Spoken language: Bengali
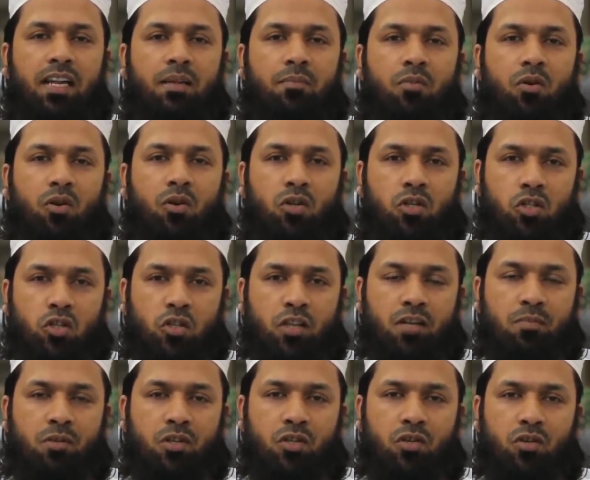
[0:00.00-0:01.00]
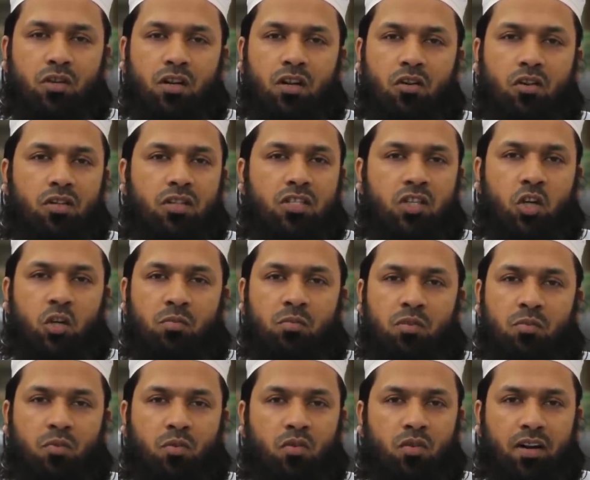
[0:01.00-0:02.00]
এলেম অর্জনের বিষয়ে লজ্জা
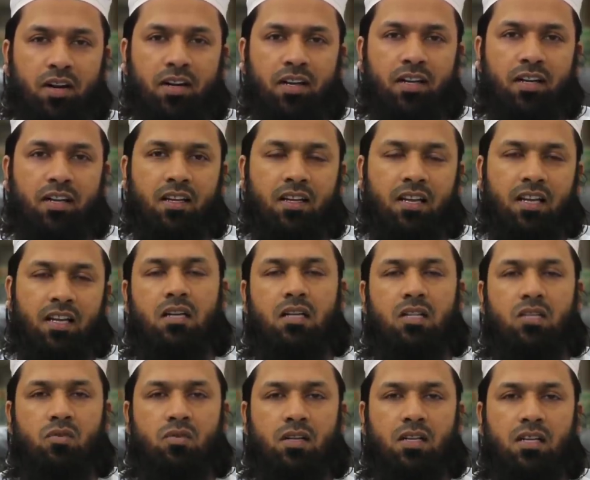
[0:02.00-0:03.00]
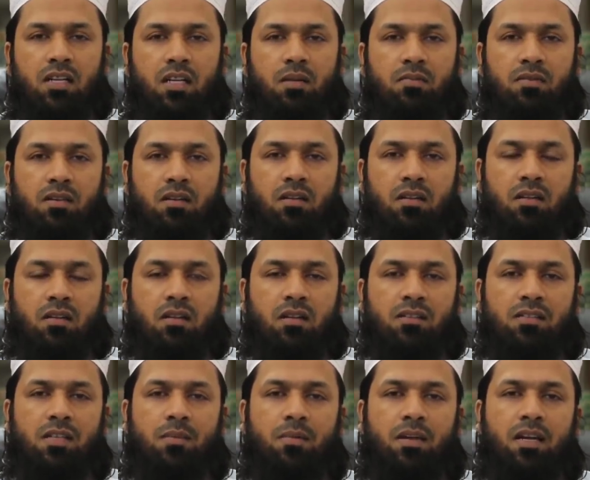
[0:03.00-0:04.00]
অনুভব করেনি রসুল করিম সাল্লাহ
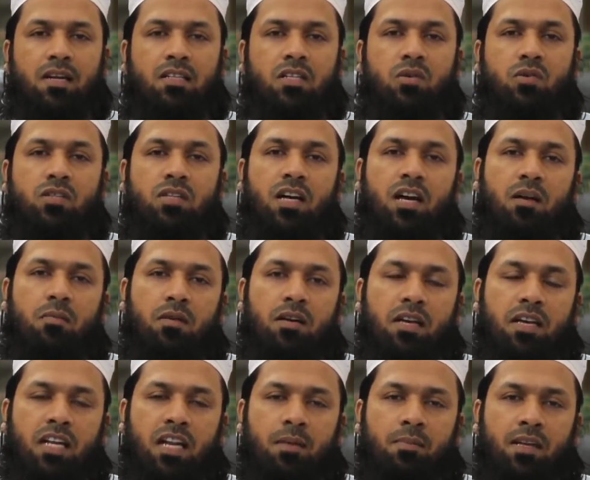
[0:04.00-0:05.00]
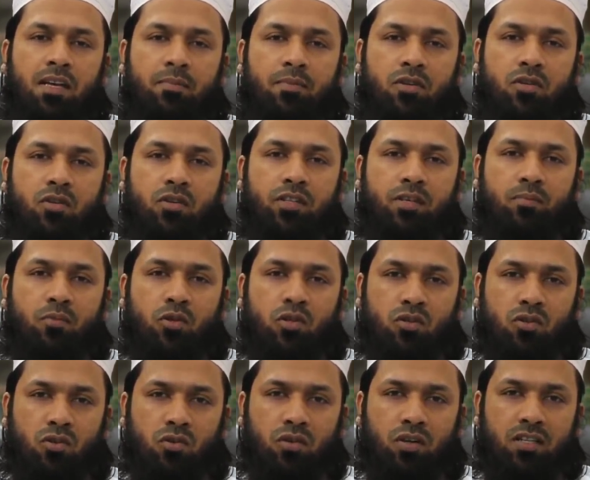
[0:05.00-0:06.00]
ইসলামের কাছেও সাহাবা একরাম এই বিষয়টি
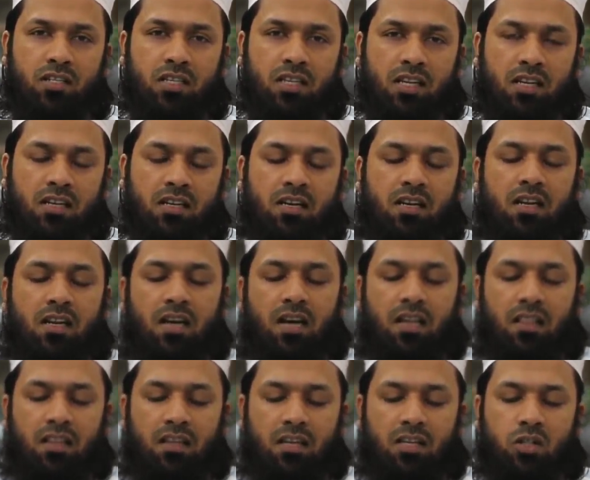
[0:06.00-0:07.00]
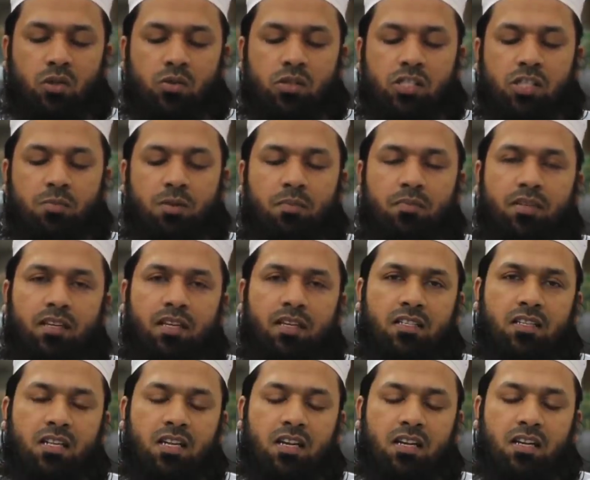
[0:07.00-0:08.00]
প্রশ্ন করেছিলেন আল্লাহ রসুল জবাব
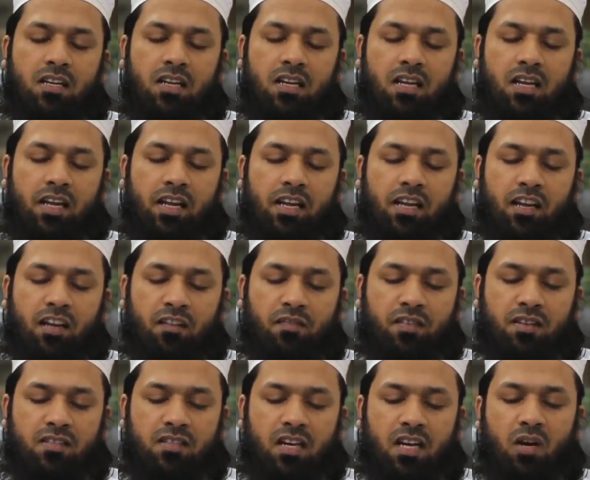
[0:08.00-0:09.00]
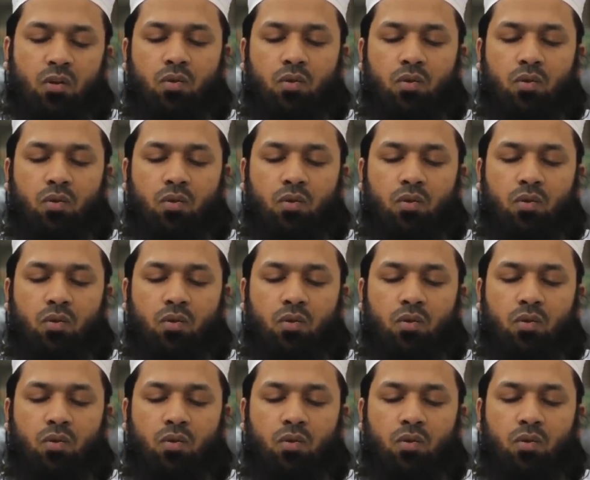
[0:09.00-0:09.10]
দিয়েছিলেন এহফাজ